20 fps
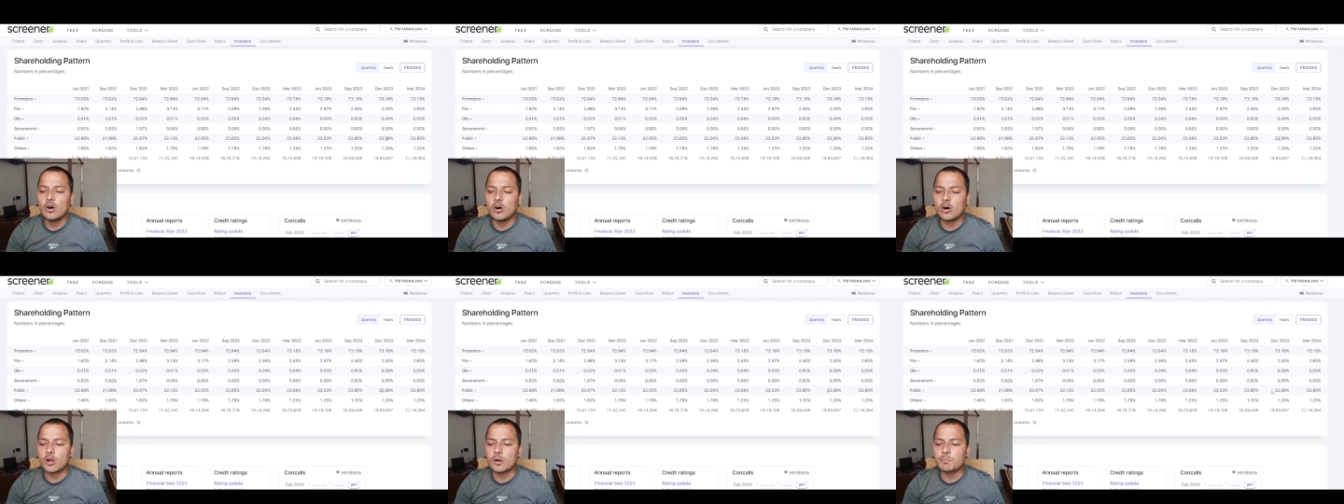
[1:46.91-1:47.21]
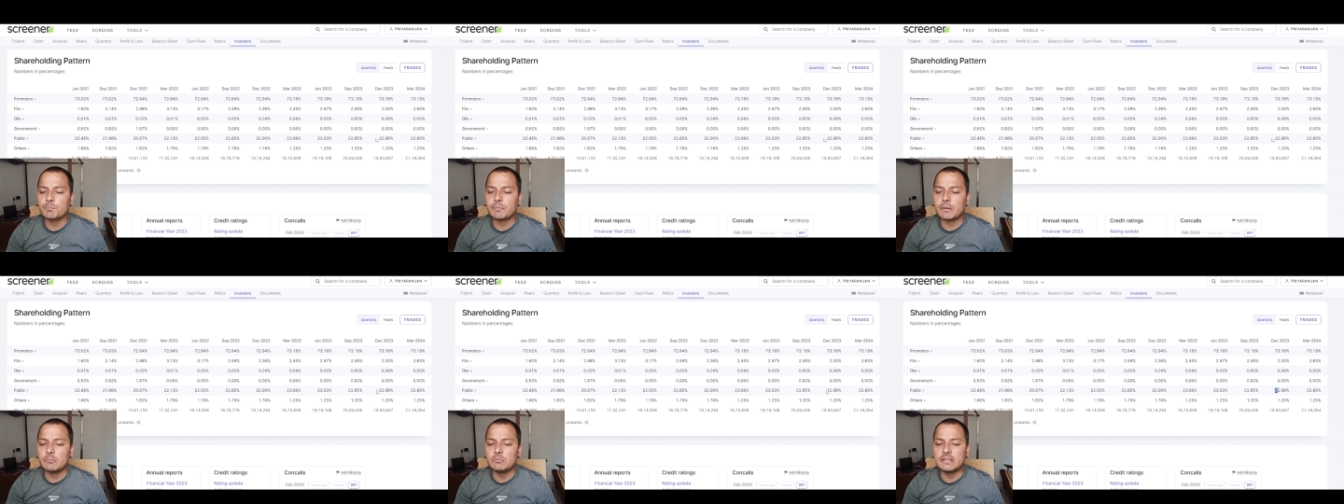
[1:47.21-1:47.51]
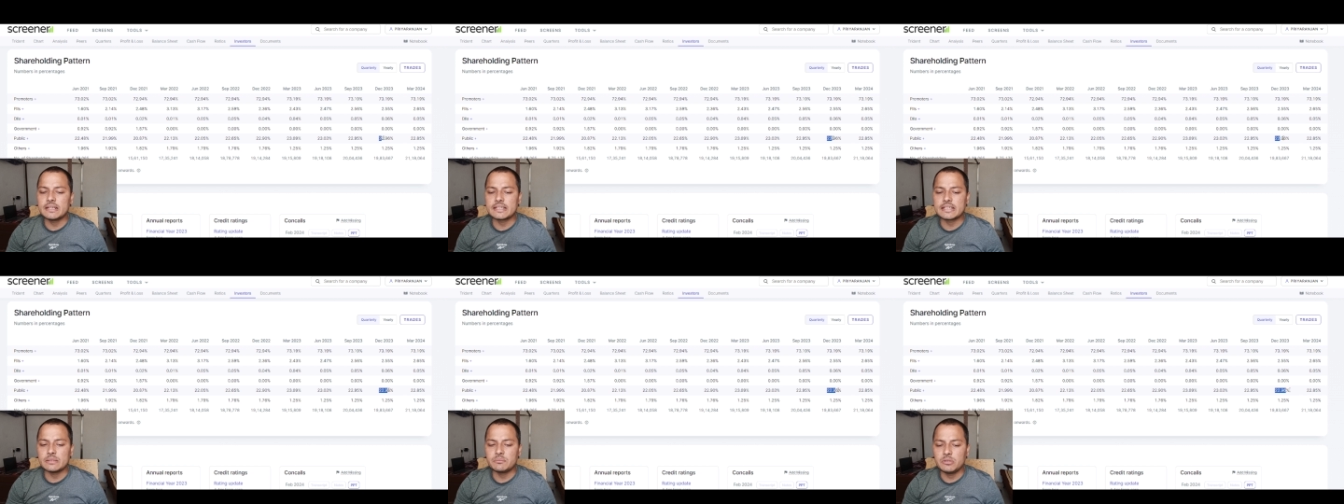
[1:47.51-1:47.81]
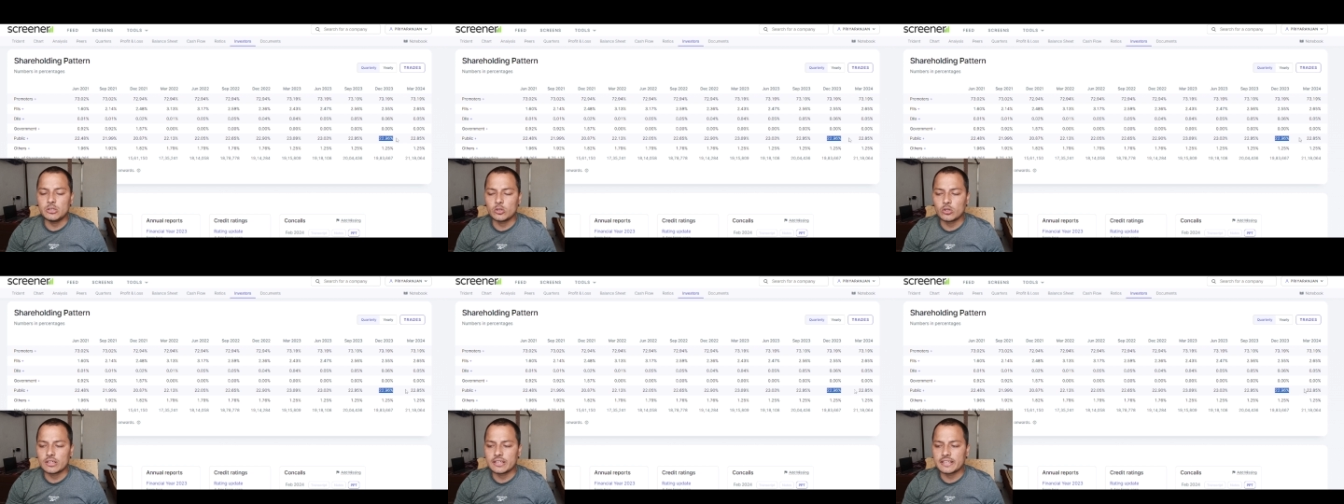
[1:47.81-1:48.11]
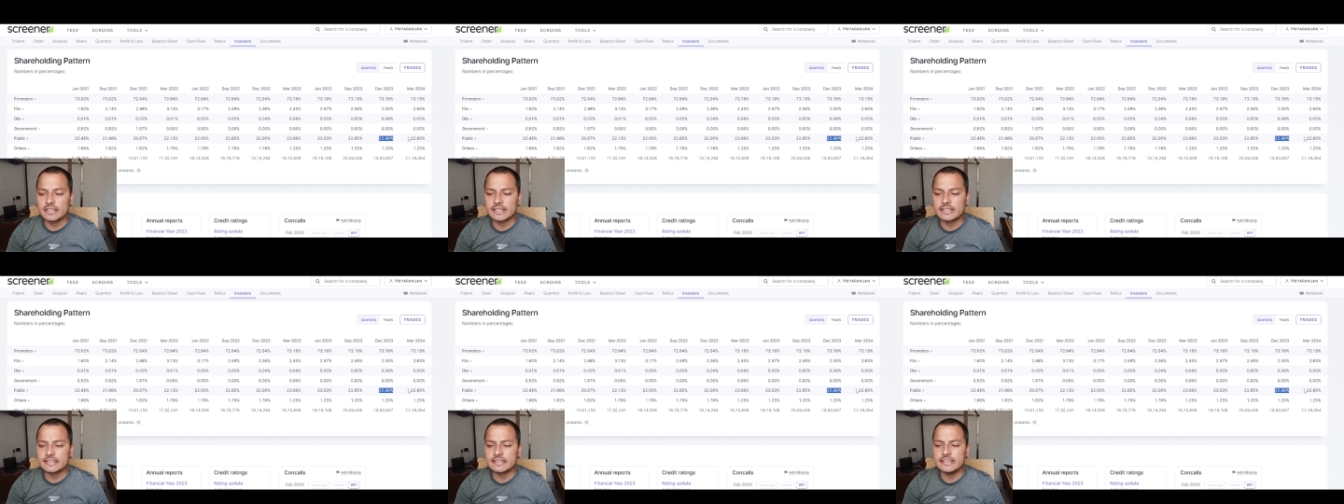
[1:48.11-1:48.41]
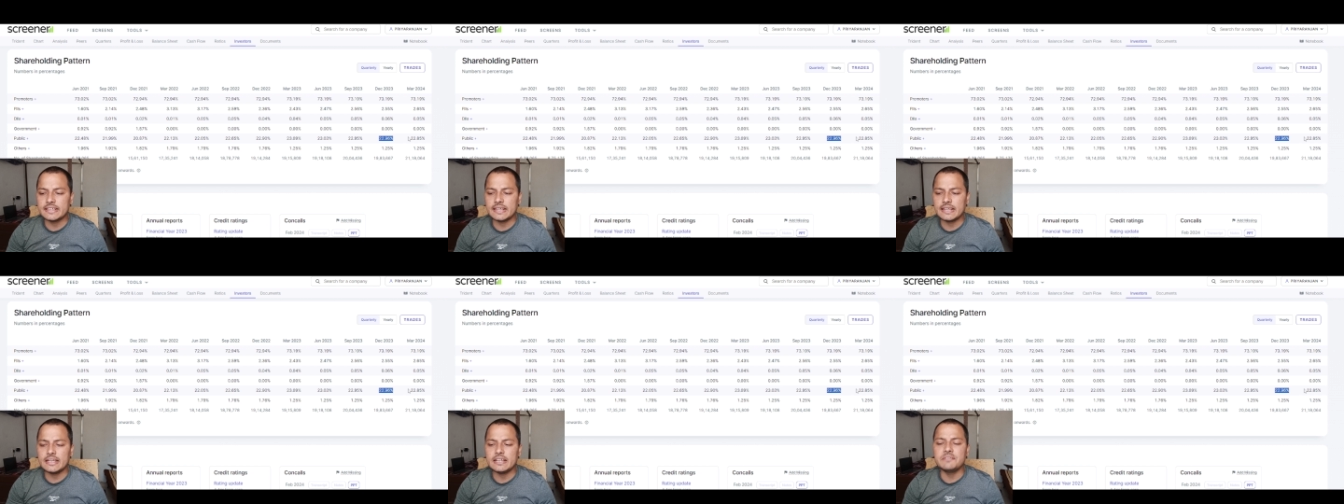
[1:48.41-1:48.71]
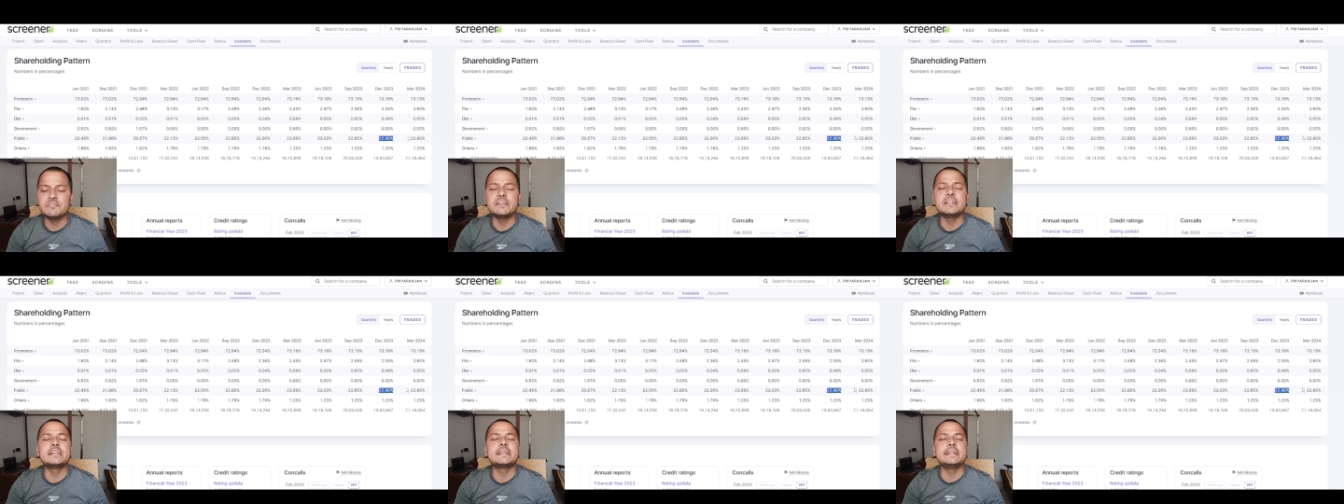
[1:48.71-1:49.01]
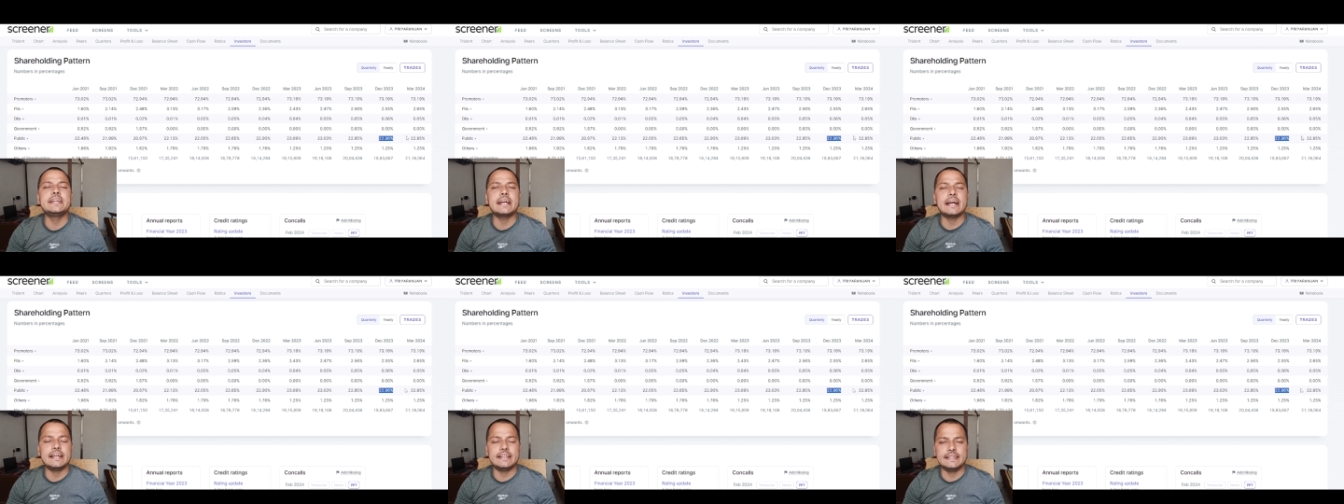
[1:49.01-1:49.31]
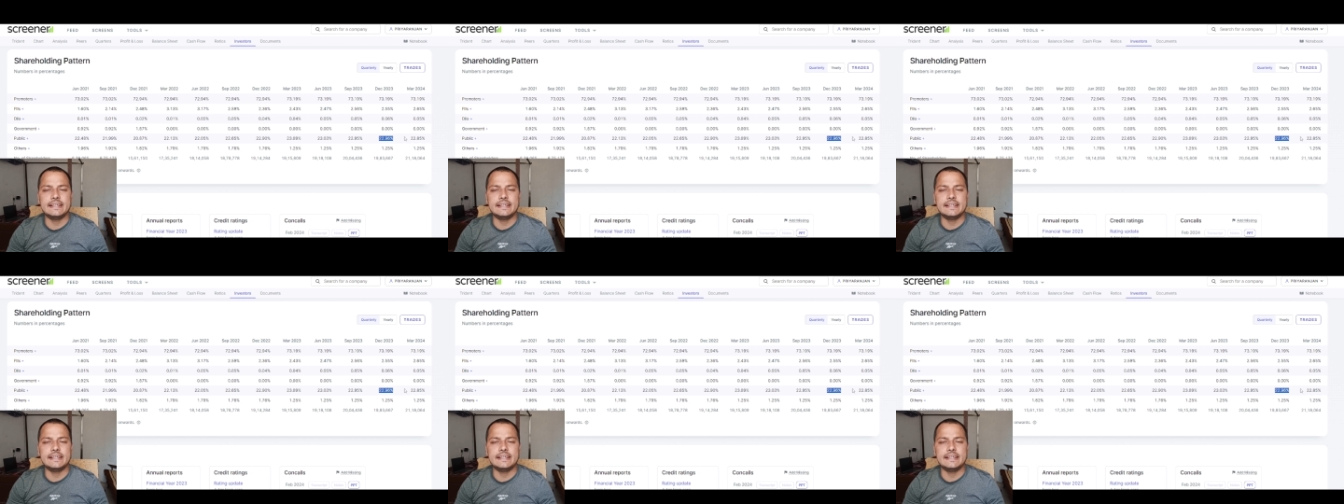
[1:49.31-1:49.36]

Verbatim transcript: और पब्लिक की भी होल्डिंग घटी है इवन डी